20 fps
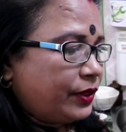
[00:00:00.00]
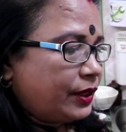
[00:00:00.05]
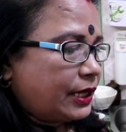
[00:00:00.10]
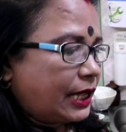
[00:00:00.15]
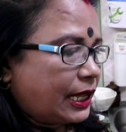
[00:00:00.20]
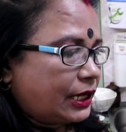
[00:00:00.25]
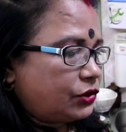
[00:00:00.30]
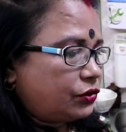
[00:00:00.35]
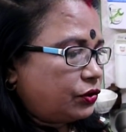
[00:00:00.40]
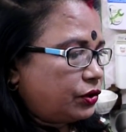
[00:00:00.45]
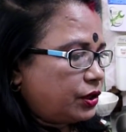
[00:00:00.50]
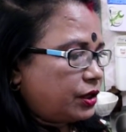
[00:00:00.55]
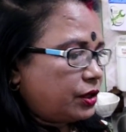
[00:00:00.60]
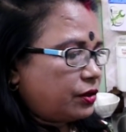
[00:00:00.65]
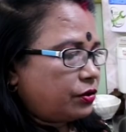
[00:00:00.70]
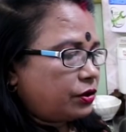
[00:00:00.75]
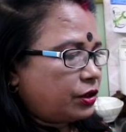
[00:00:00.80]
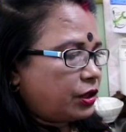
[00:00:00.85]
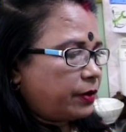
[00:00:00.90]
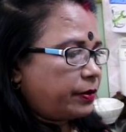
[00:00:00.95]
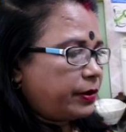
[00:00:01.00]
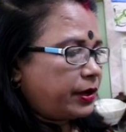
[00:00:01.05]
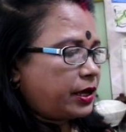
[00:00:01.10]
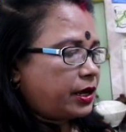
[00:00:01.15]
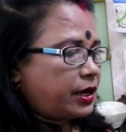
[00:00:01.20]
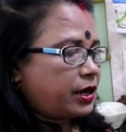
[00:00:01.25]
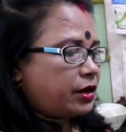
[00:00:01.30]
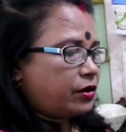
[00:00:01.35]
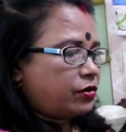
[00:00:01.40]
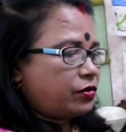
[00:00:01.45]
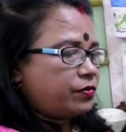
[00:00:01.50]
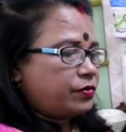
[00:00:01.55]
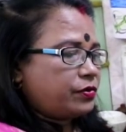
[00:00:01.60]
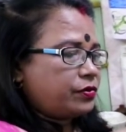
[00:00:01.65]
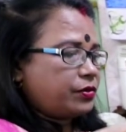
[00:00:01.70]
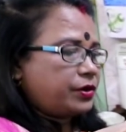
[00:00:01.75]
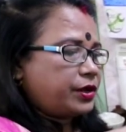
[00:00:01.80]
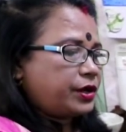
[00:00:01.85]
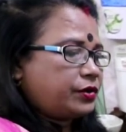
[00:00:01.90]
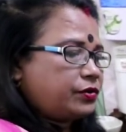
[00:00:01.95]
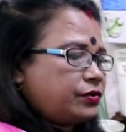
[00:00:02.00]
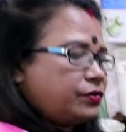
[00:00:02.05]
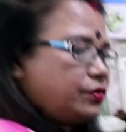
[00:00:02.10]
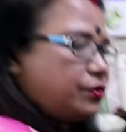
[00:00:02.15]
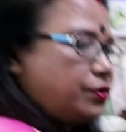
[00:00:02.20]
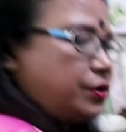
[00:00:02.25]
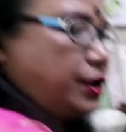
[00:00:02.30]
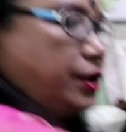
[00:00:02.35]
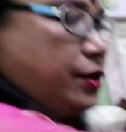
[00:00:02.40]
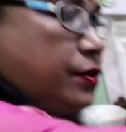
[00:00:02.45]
তার জন্য কী করতে হবে এরকম করে একটু ঘুরিয়ে